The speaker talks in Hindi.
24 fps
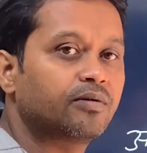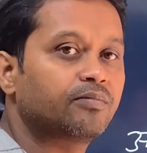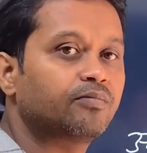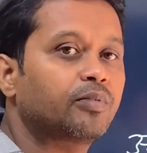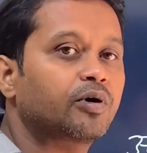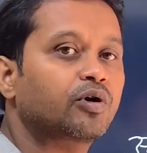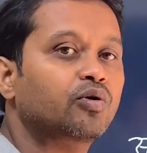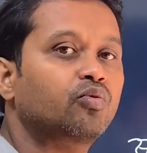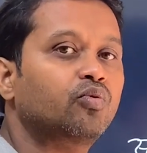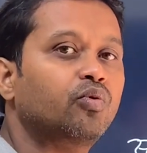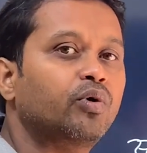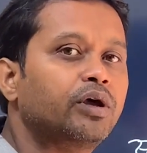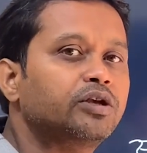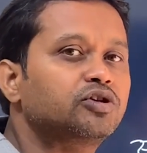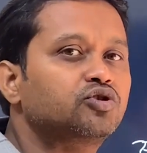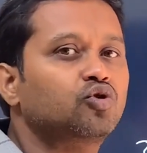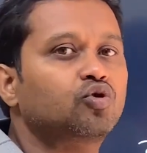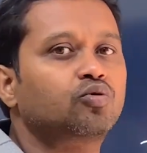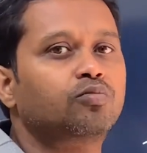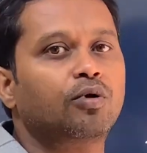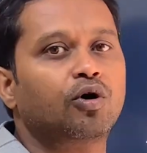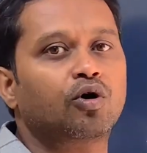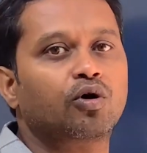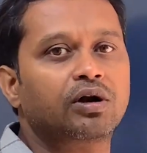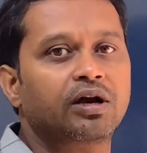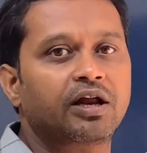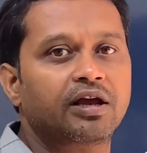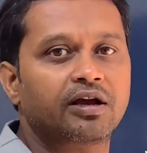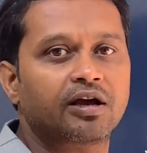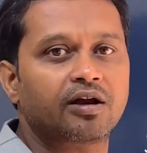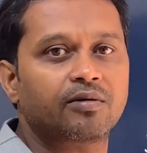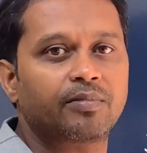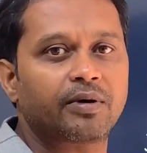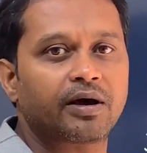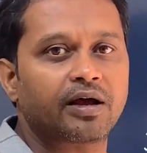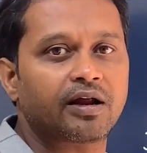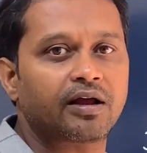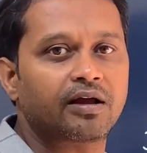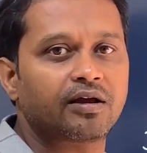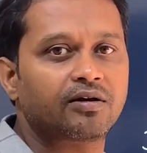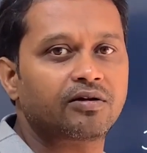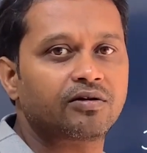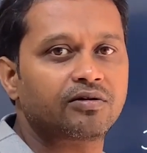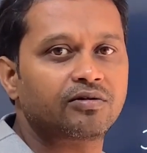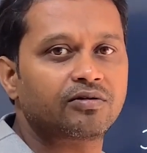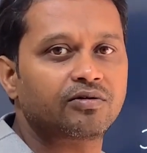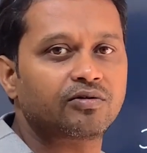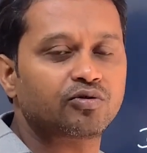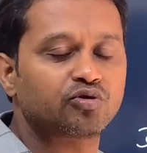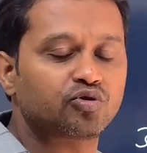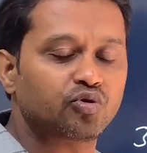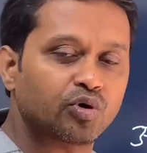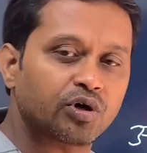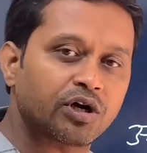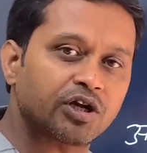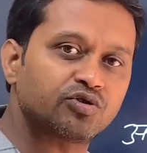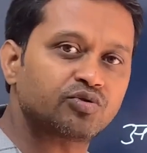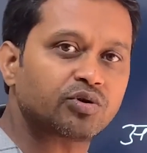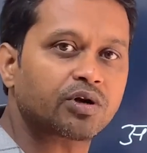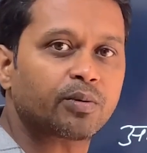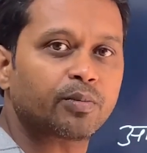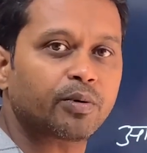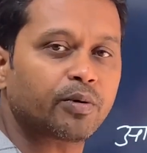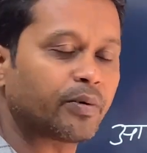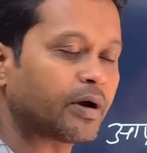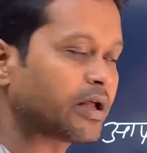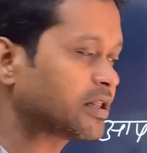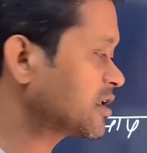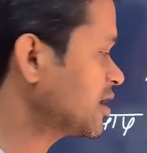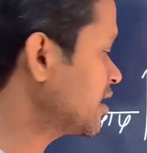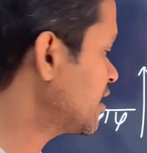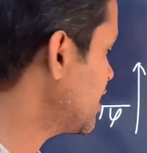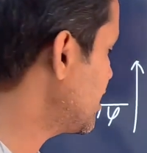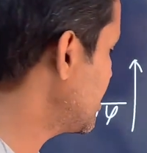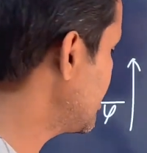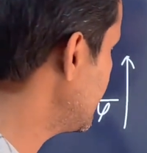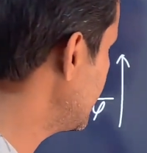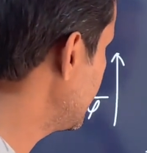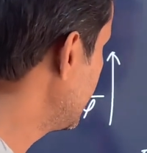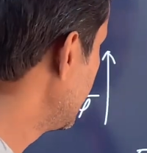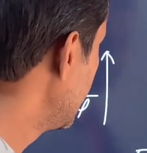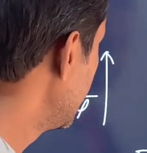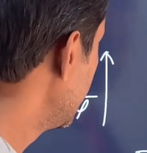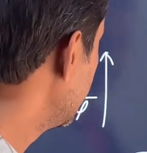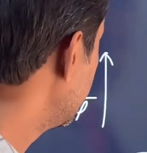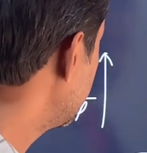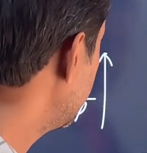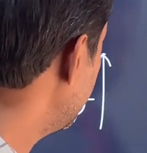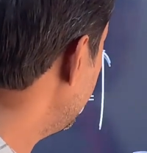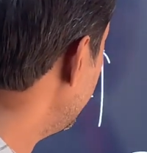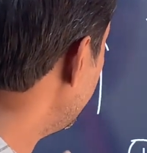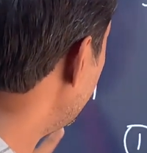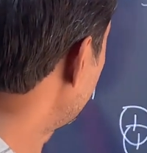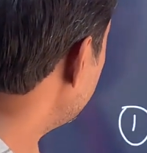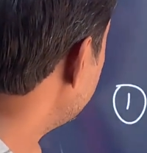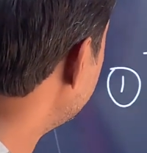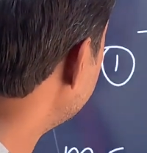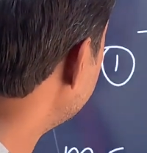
पर कोई सुख भोग नहीं कर पा रहा है छोटा छोटा विवाद के कारण ठीक उसी